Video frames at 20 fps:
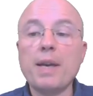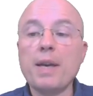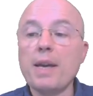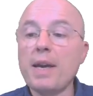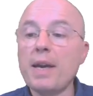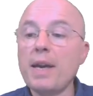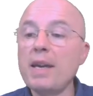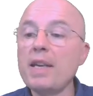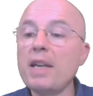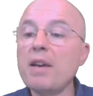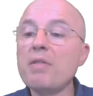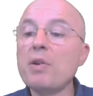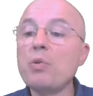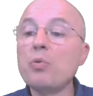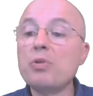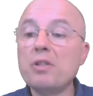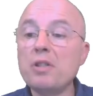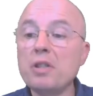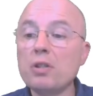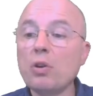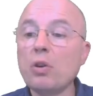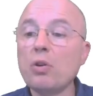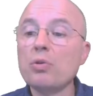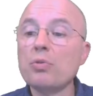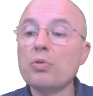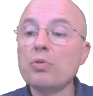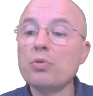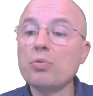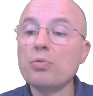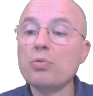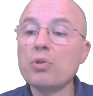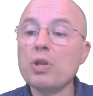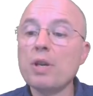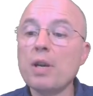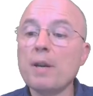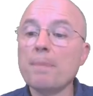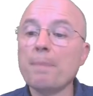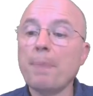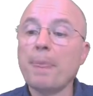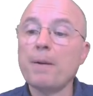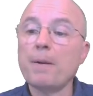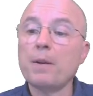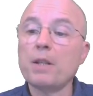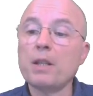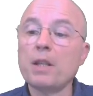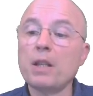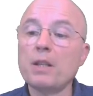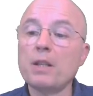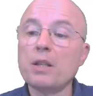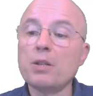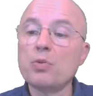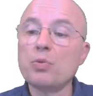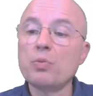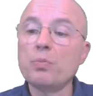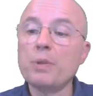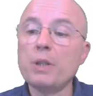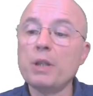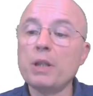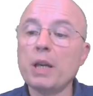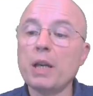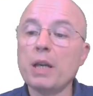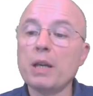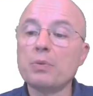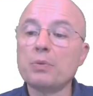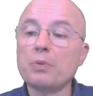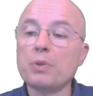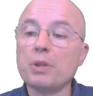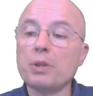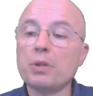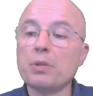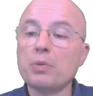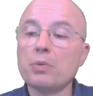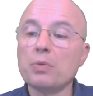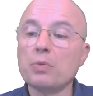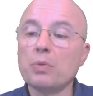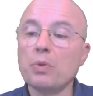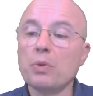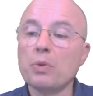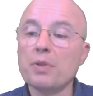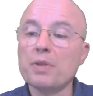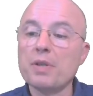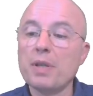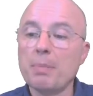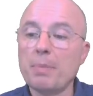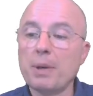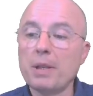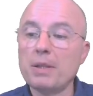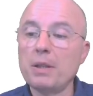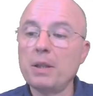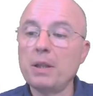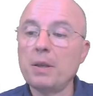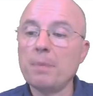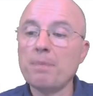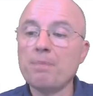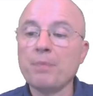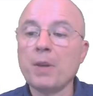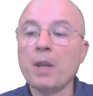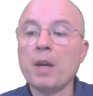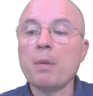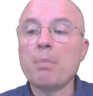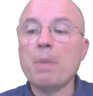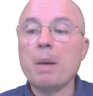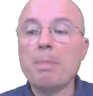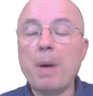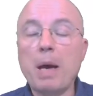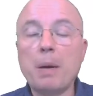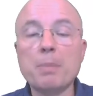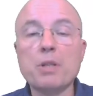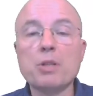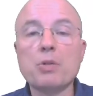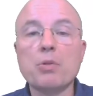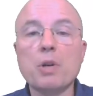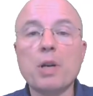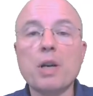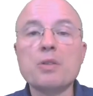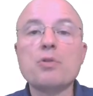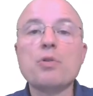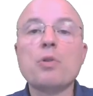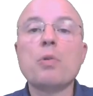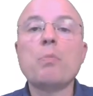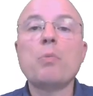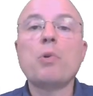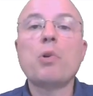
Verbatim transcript: Et il y avait aussi 30 sujets euh, qui étaient soumis à la condition sympathique, mais parmi ceux-là, seulement